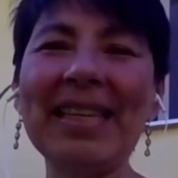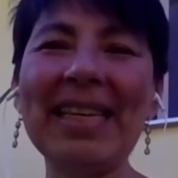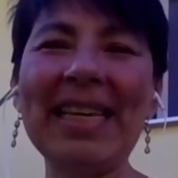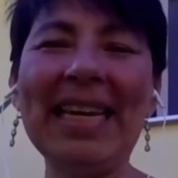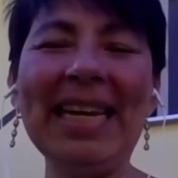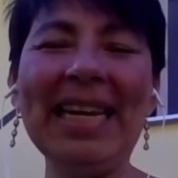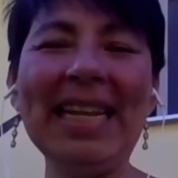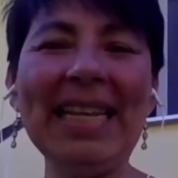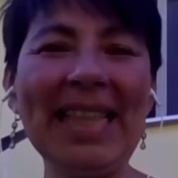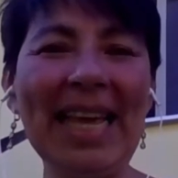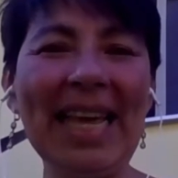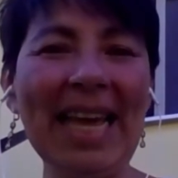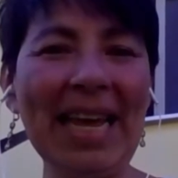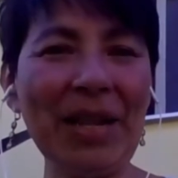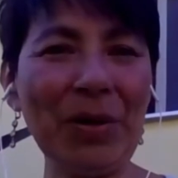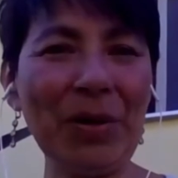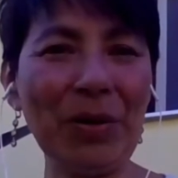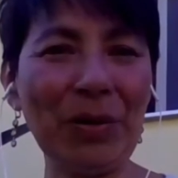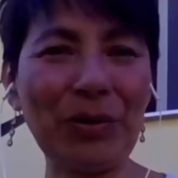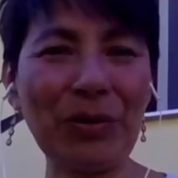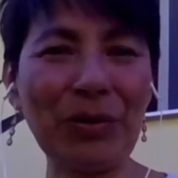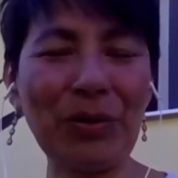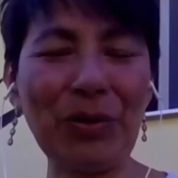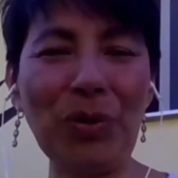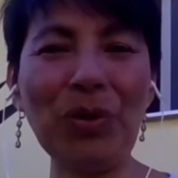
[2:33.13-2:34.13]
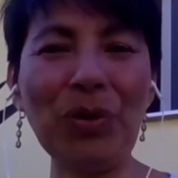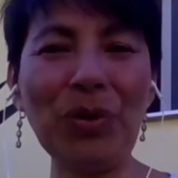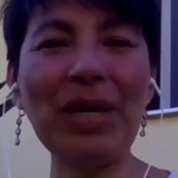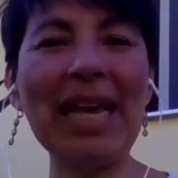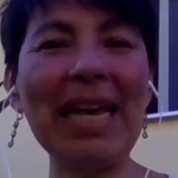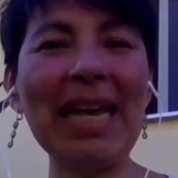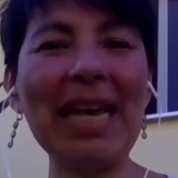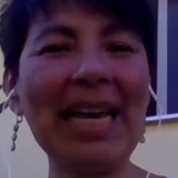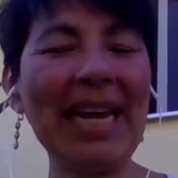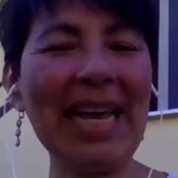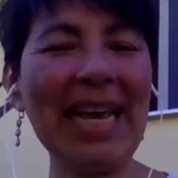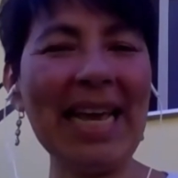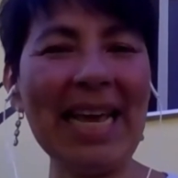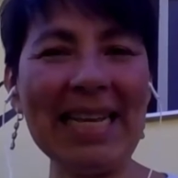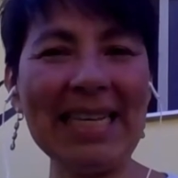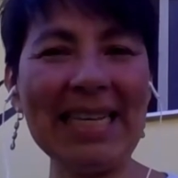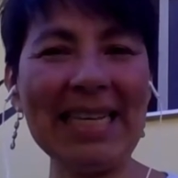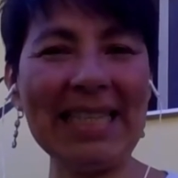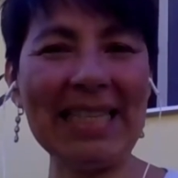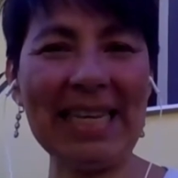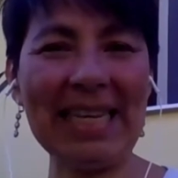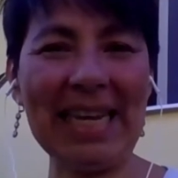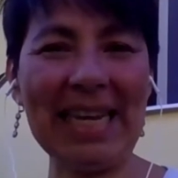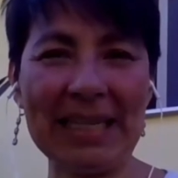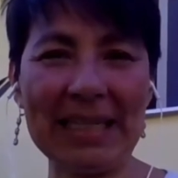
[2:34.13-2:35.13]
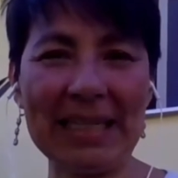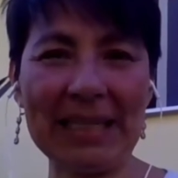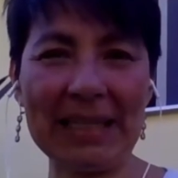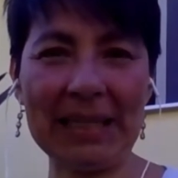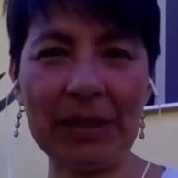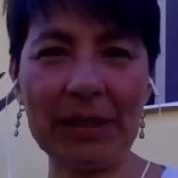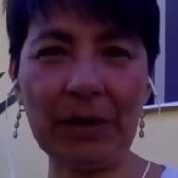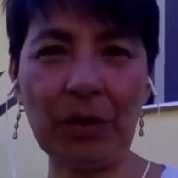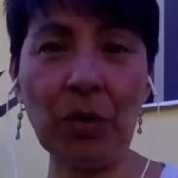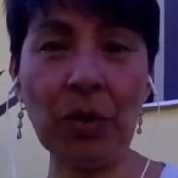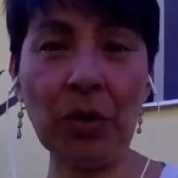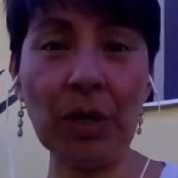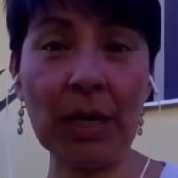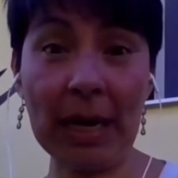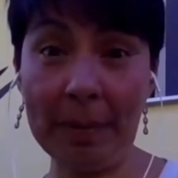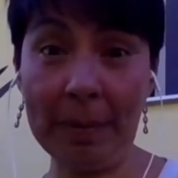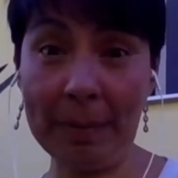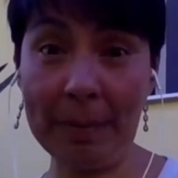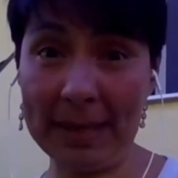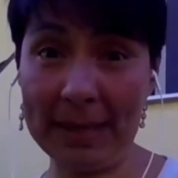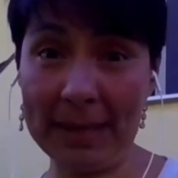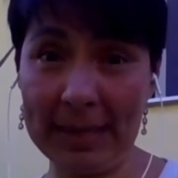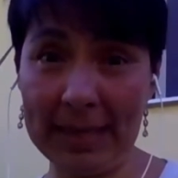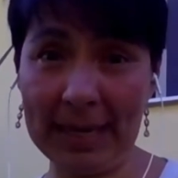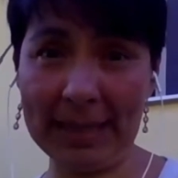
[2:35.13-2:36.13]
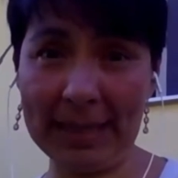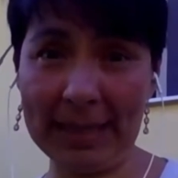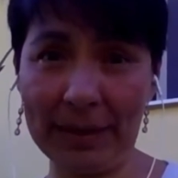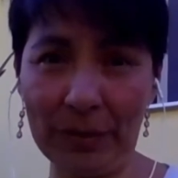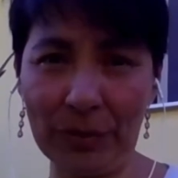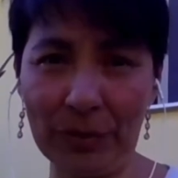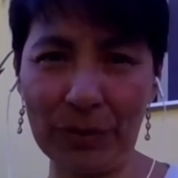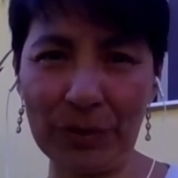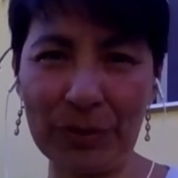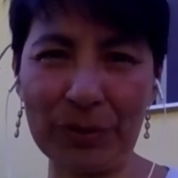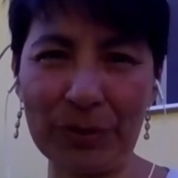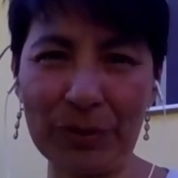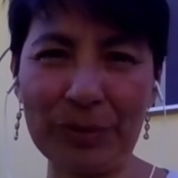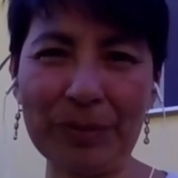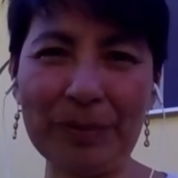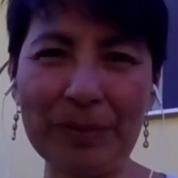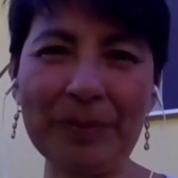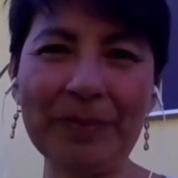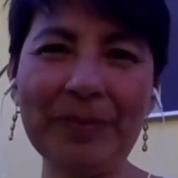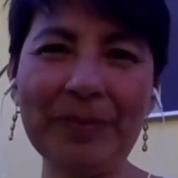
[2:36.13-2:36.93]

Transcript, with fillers: criterios, con qué creencias, con qué mandatos.